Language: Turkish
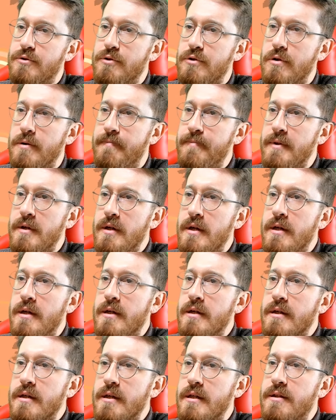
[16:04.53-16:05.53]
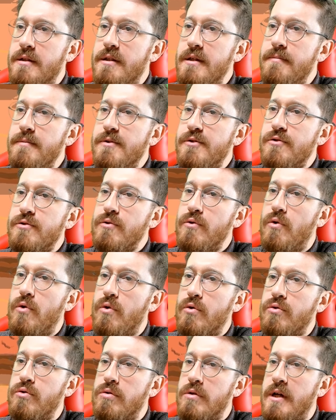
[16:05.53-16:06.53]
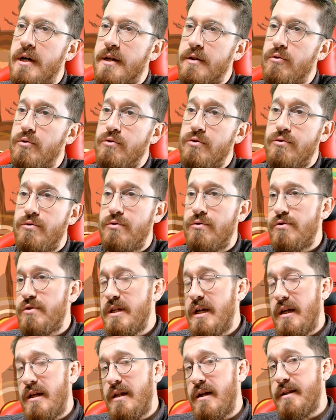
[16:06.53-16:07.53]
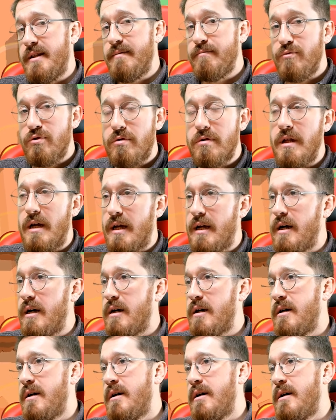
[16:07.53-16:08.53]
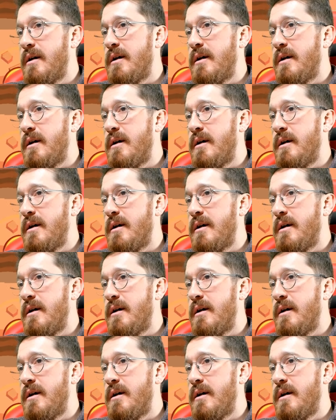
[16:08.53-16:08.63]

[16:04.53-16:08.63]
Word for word: Çünkü gittiğimiz okullarda, okuduğunuz yerlerde mutlaka